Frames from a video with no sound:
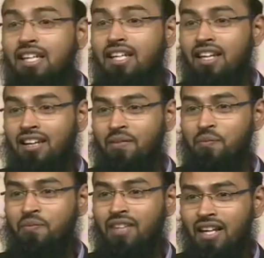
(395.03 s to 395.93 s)
नहीं है
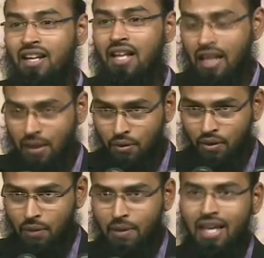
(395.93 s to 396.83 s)
है ना कभी
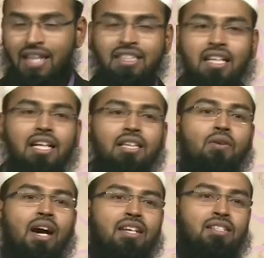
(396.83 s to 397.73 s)
कभार मैं यहाँ से निकलता
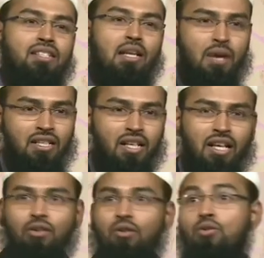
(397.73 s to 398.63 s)
हूँ आई से नमाज के लिए
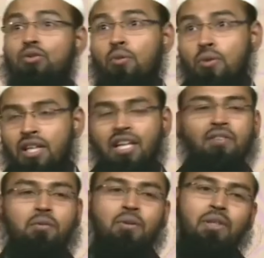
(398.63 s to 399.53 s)
जाता हूँ तो कुछ लोग बोलते
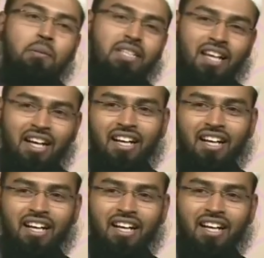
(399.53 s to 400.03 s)
लिफ्ट में बोलता भैया